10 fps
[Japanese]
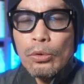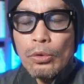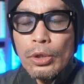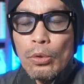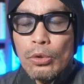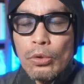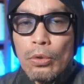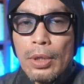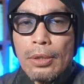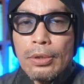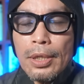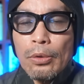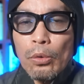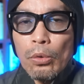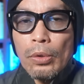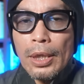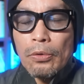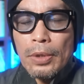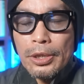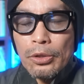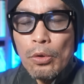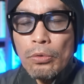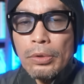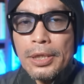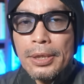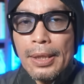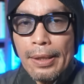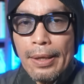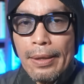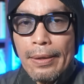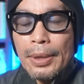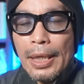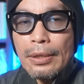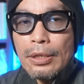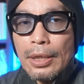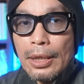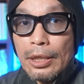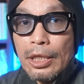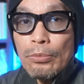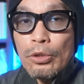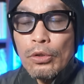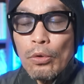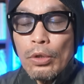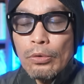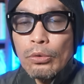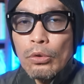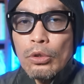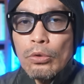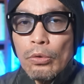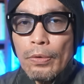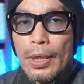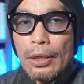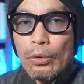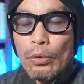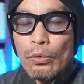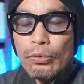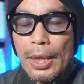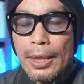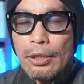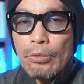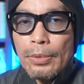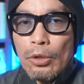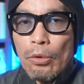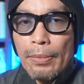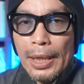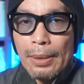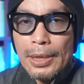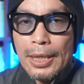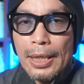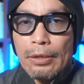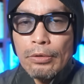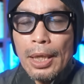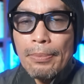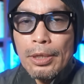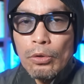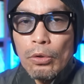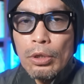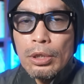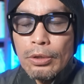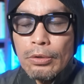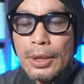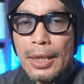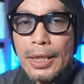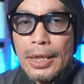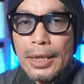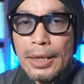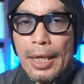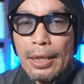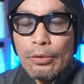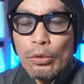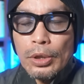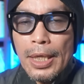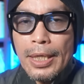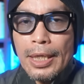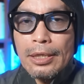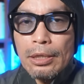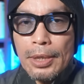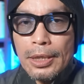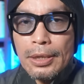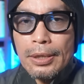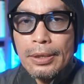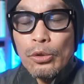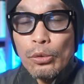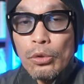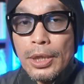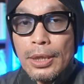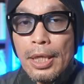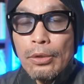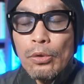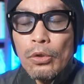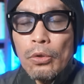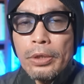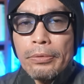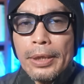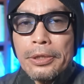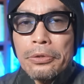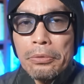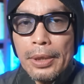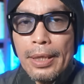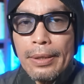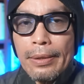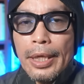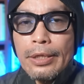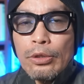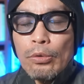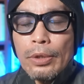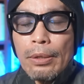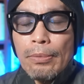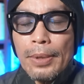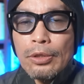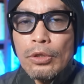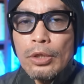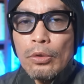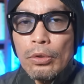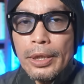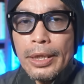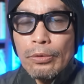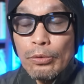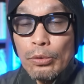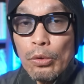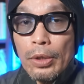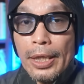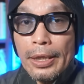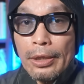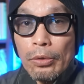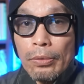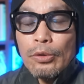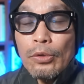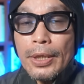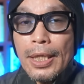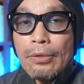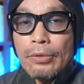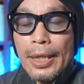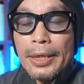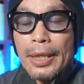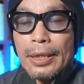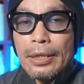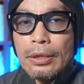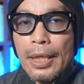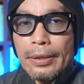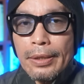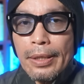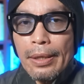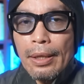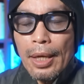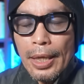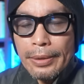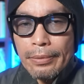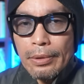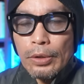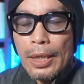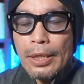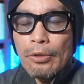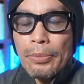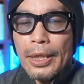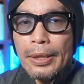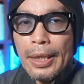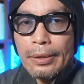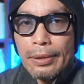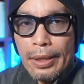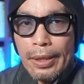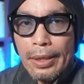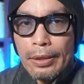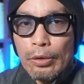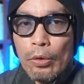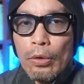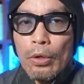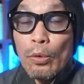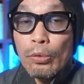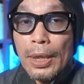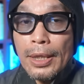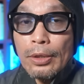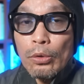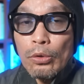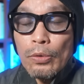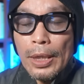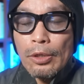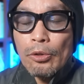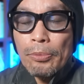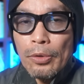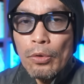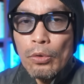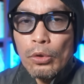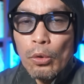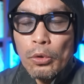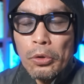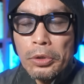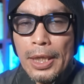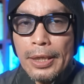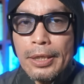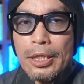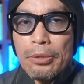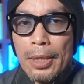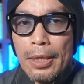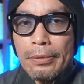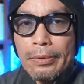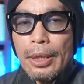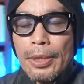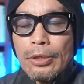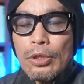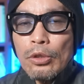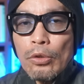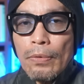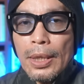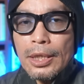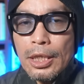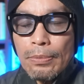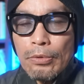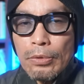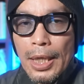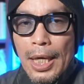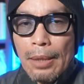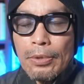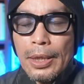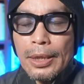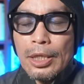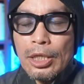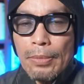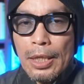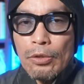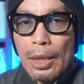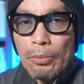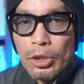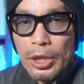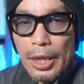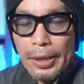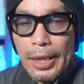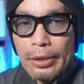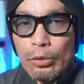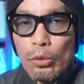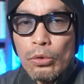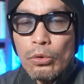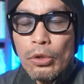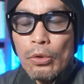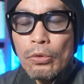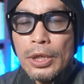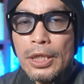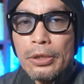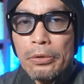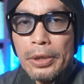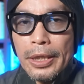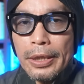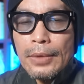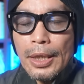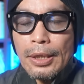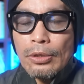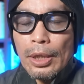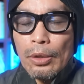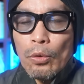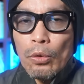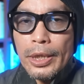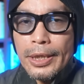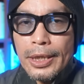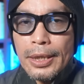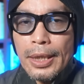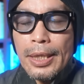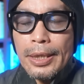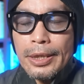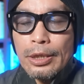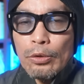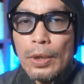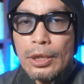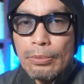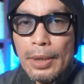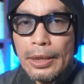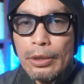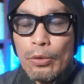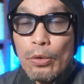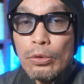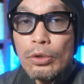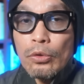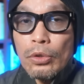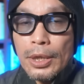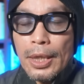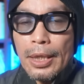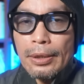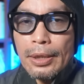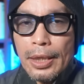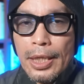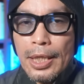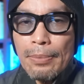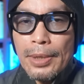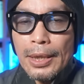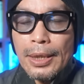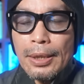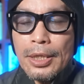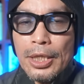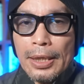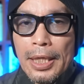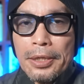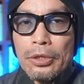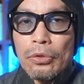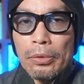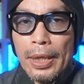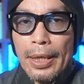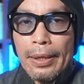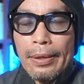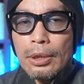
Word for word: 特に小学生の頃などは地獄でしたね。何ですかね、義務教育というのはこの二人組を学ばされるための通過儀式であるとさえ感じます。ちょっとした洗脳教育なんですよね。遠足でのバス移動に運動会など、とにかく何かにつけて、はい、二人組になって、と、二人という枠組みを強要されてしまう。いや別にそれは自分があぶれてしまうかもしれないという恐怖心より、何ですかね、1対1とはつまり構図として敵か味方でしかないんですよね。